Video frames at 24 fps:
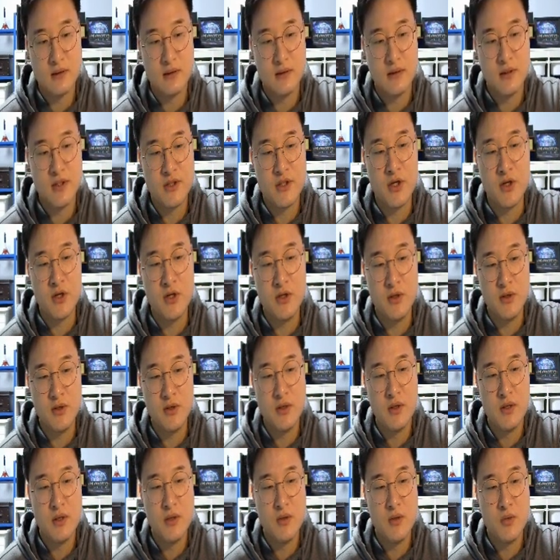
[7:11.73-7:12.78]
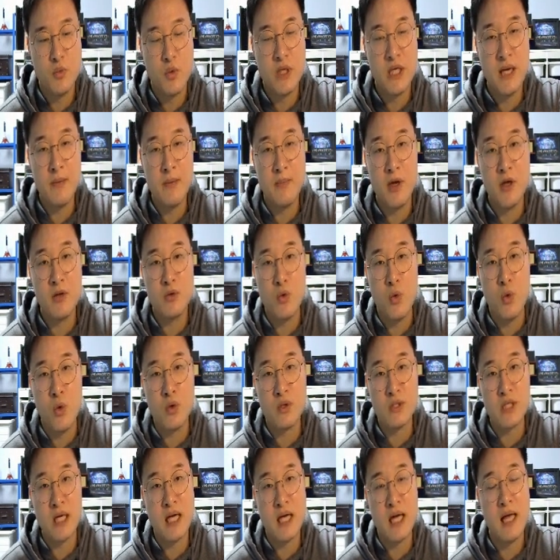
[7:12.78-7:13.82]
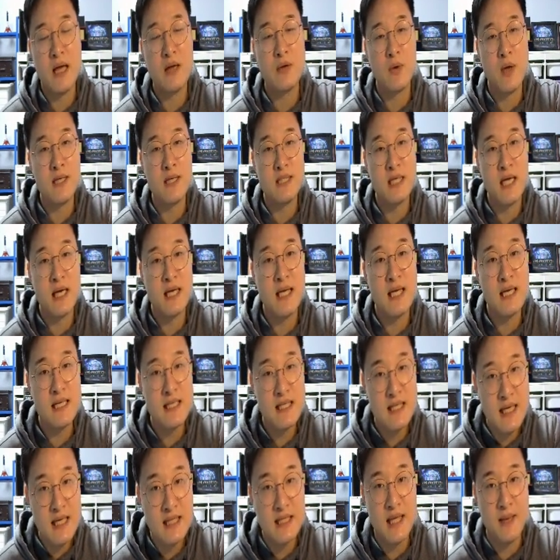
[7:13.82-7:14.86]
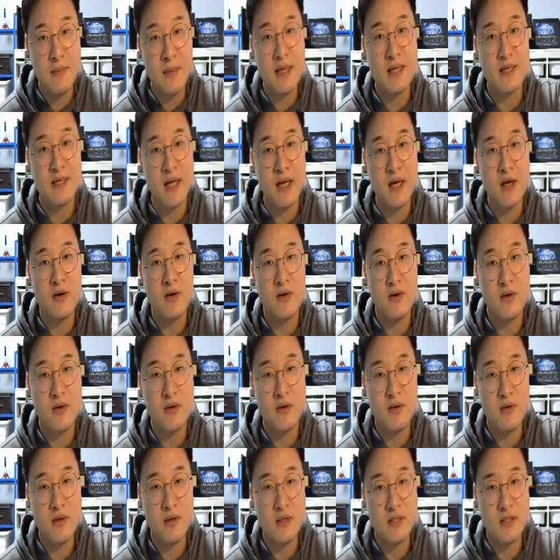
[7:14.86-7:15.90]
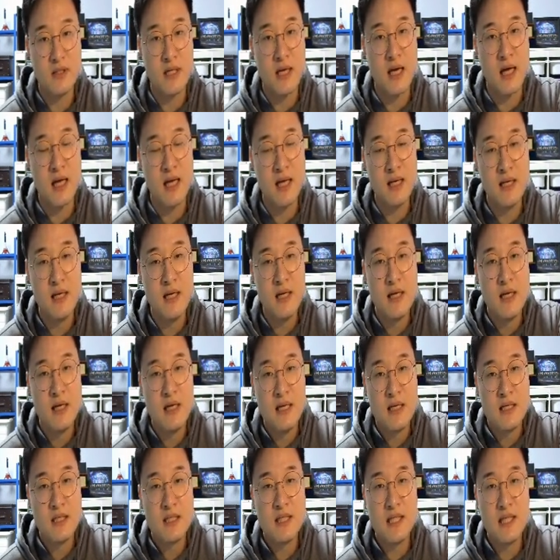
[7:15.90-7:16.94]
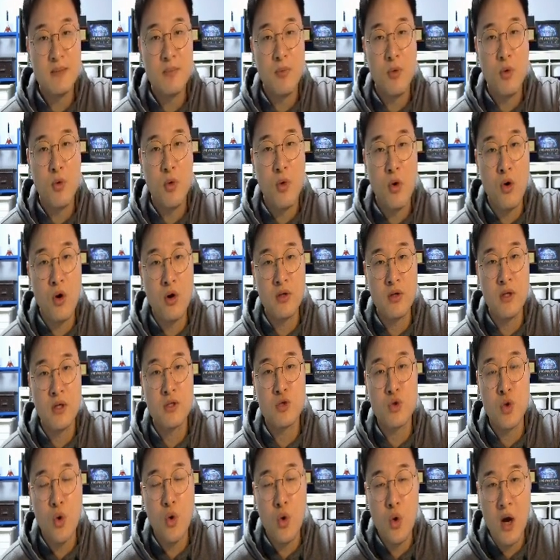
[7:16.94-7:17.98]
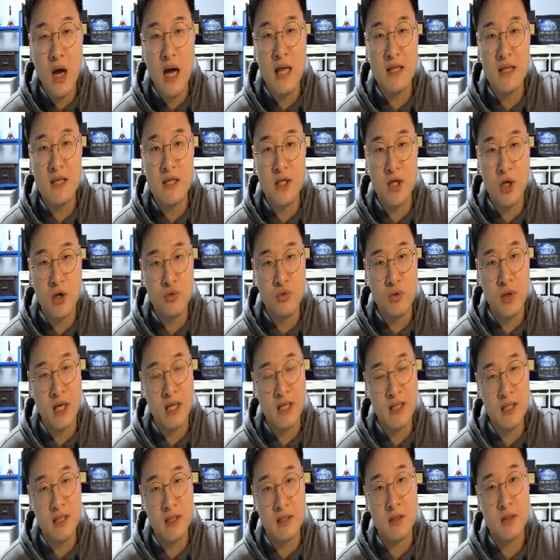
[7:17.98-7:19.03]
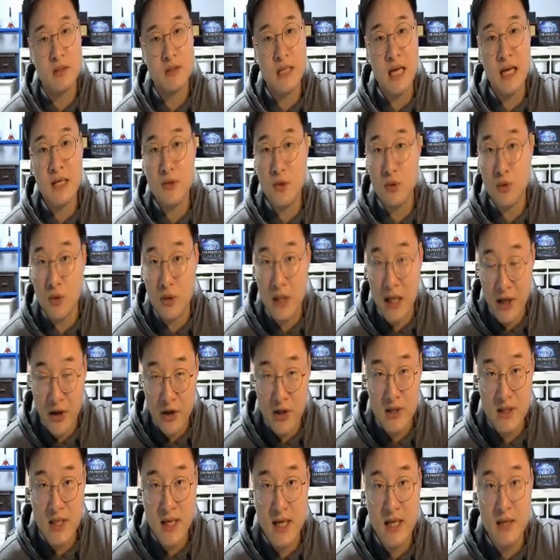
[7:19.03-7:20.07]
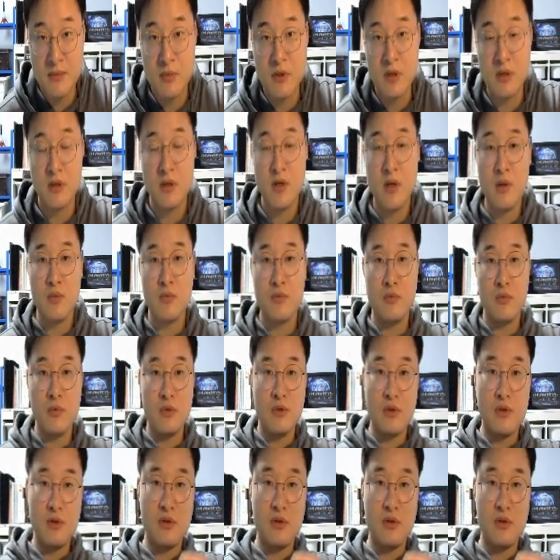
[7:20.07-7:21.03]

그렇죠? 왜냐하면 공제가 굉장히 크기 때문에 그래요. 자, 15억 원을 초과하는 경우에는 상속도 당연히 세금을